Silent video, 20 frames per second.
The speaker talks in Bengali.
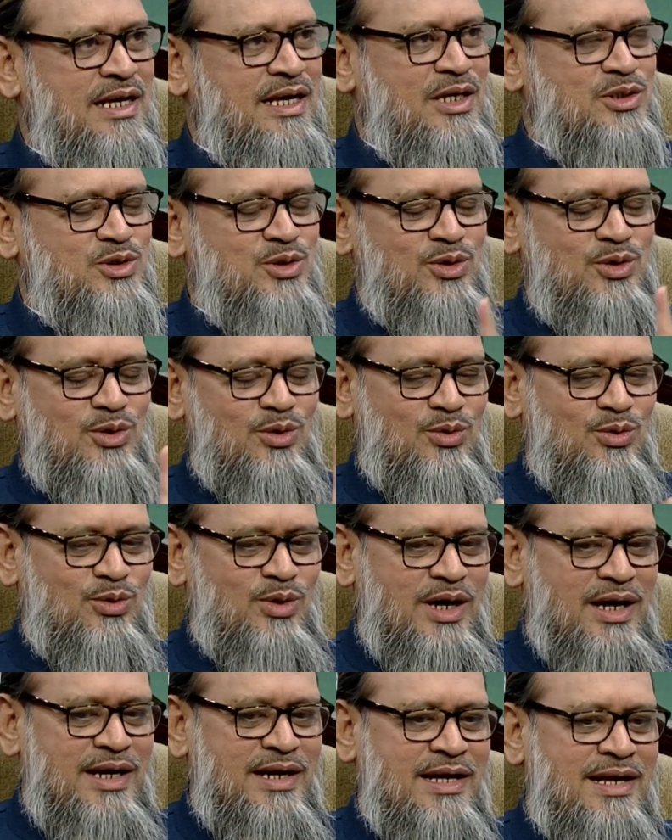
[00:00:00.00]
এজন্য
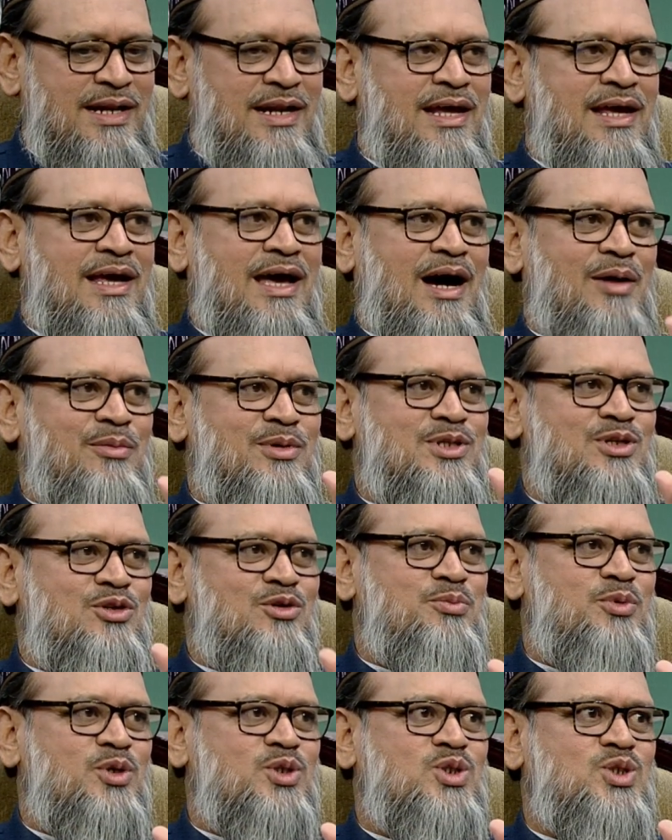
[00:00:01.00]
কোরআনের আমাদের
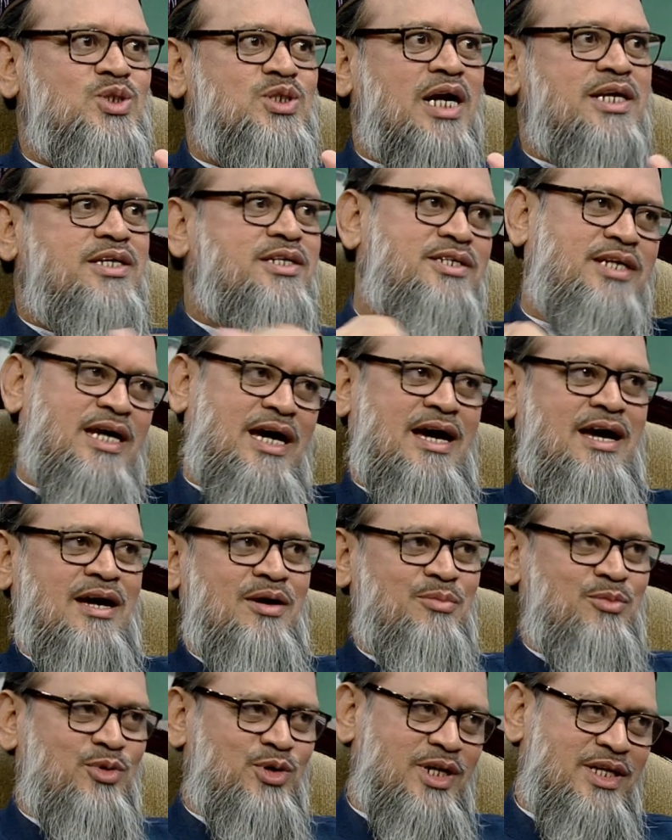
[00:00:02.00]
উপর চারটা
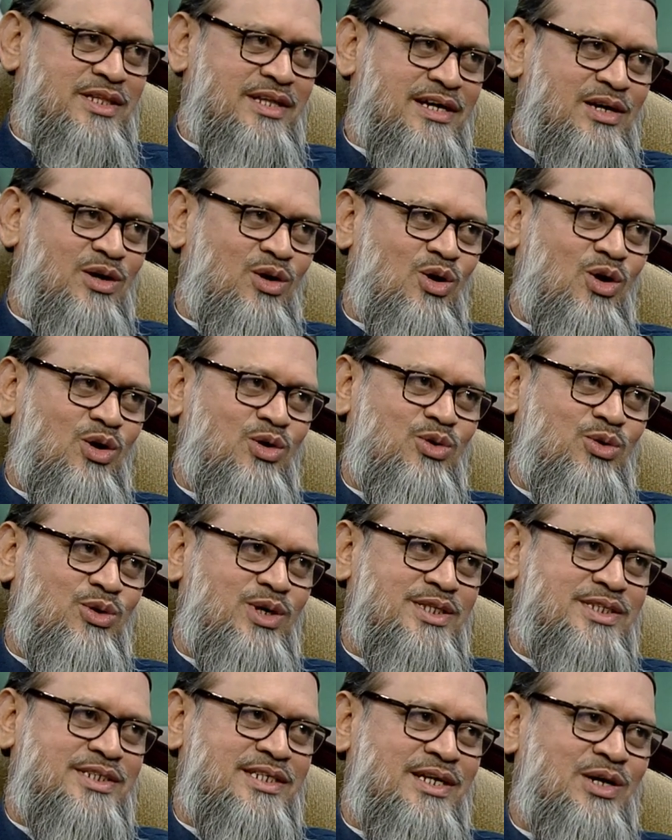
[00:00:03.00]
মোটা দাগে হক
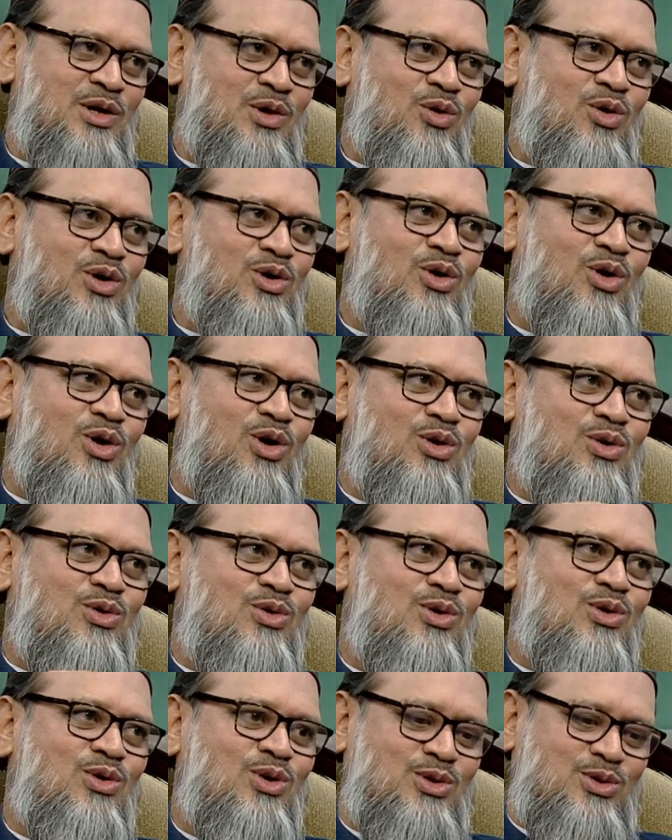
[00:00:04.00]
রয়েছে ওই
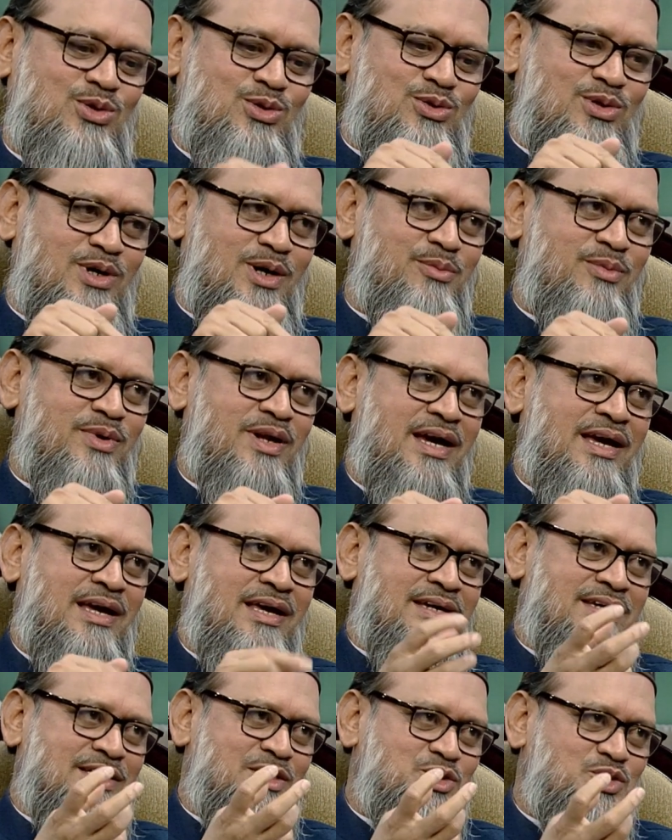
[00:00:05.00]
হকগুলো অন্তত আমরা
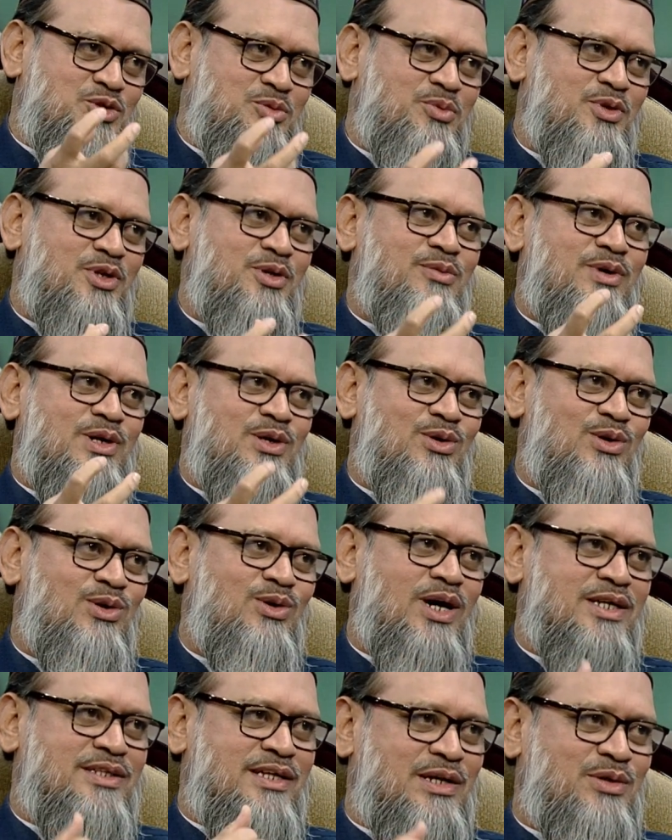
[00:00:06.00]
কিছু পরিমাণ
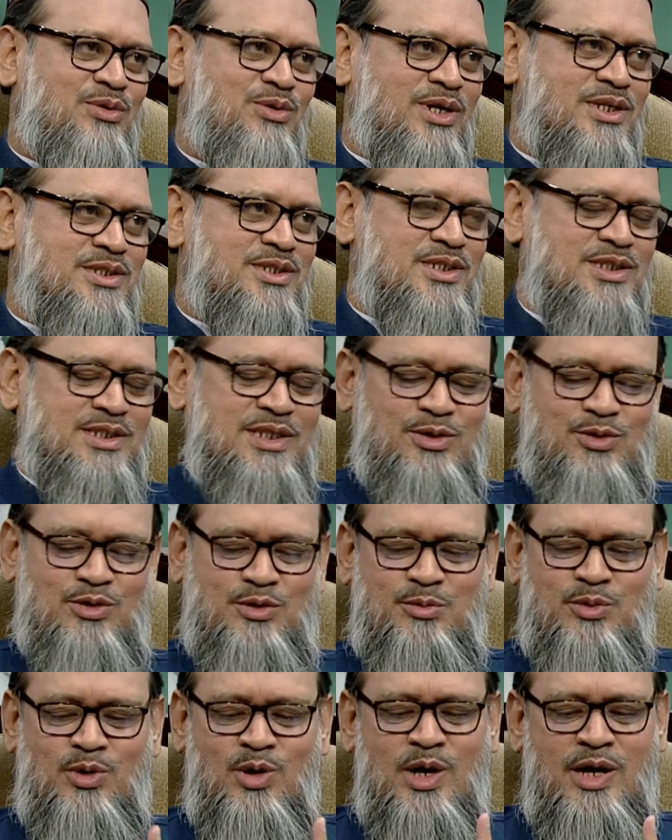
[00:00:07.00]
হলেও আদায় করার চেষ্টা
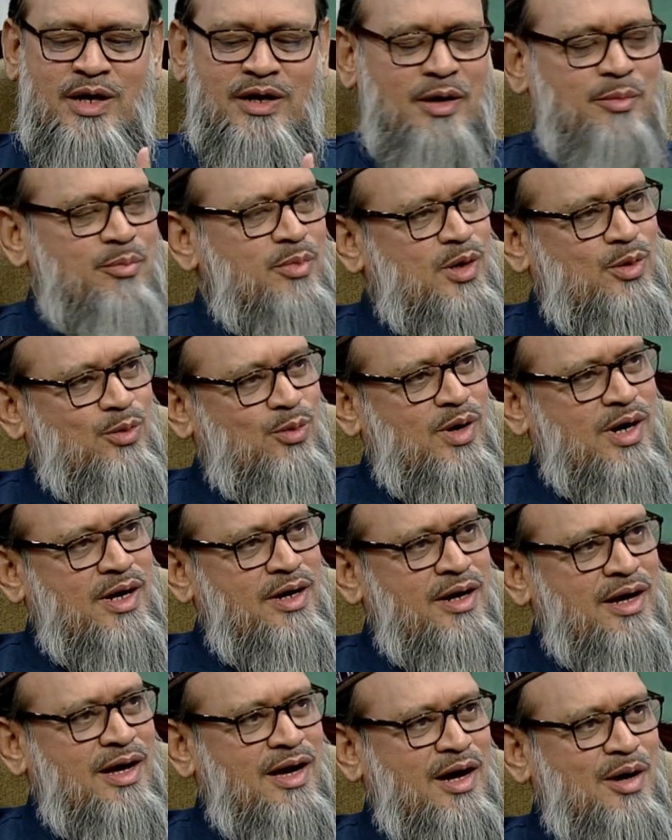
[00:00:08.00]
করব নাম্বার ওয়ান
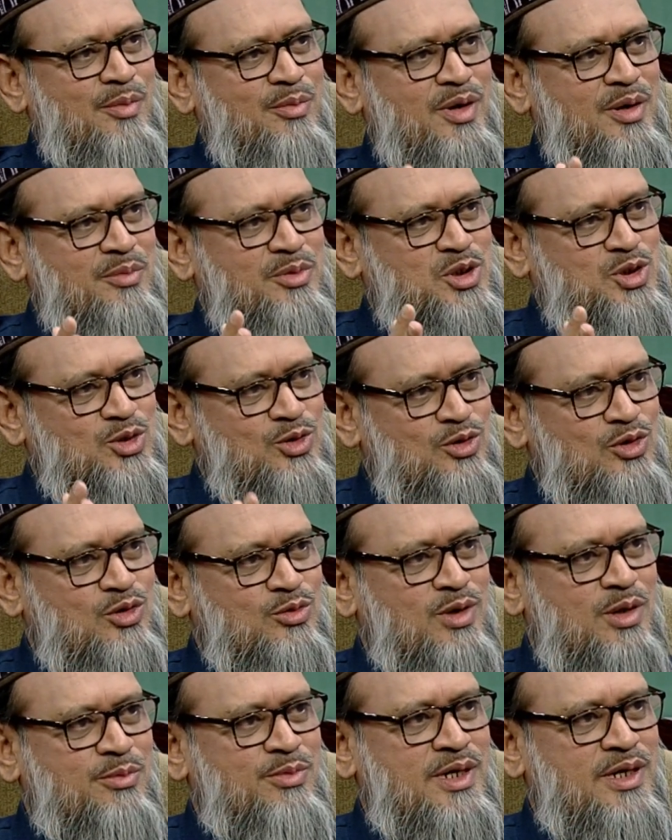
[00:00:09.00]
আমরা
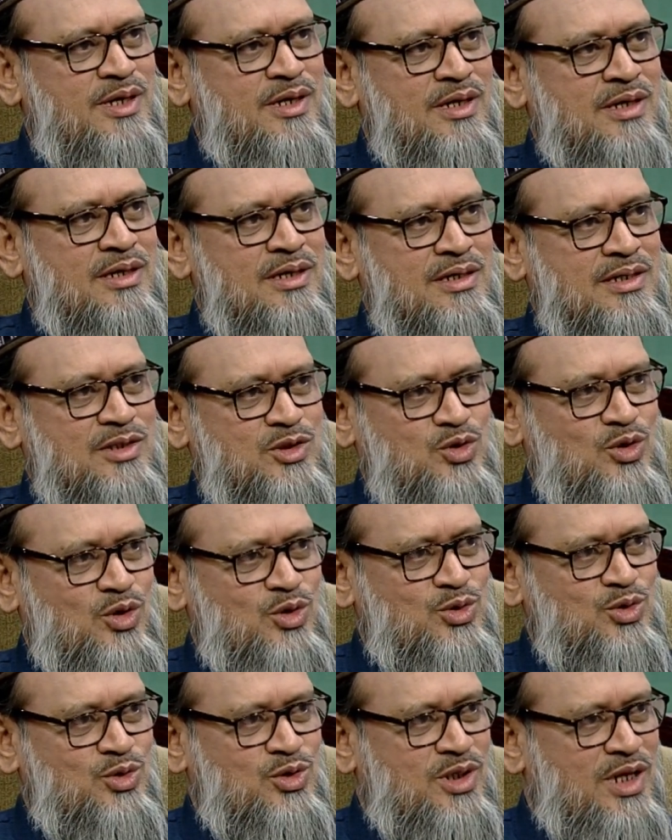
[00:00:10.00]
বিশুদ্ধভাবে কিছু
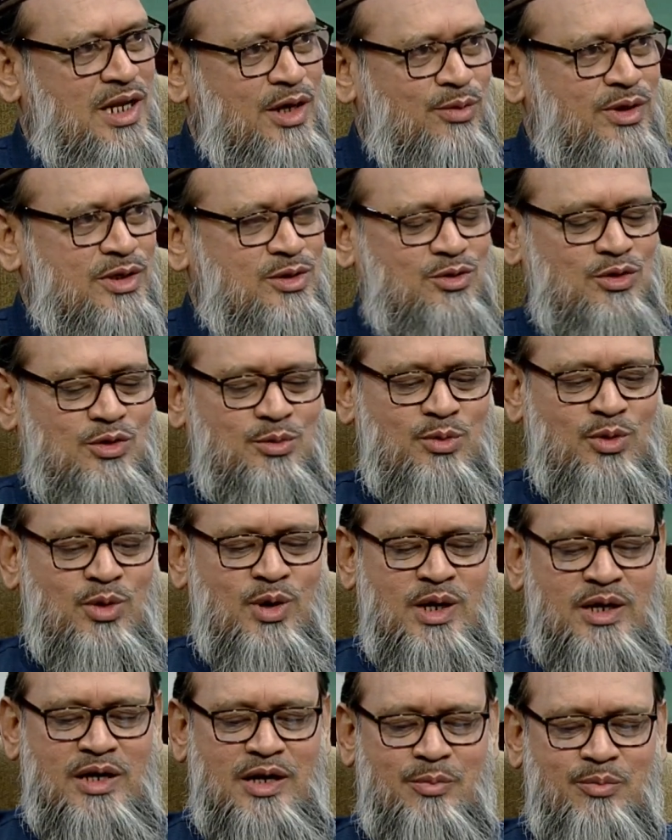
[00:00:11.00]
অংশ তেলাবাদ করব
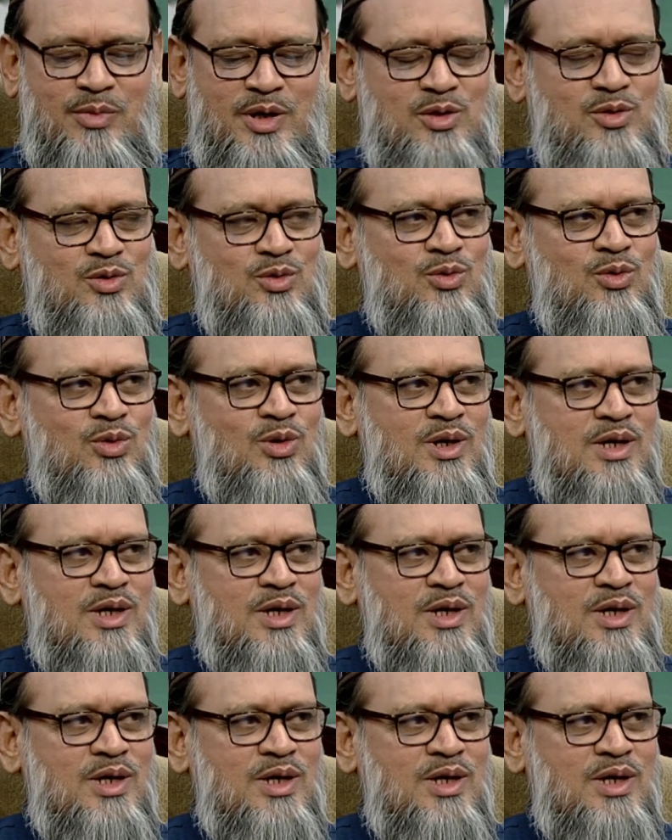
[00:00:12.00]
নাম্বার টু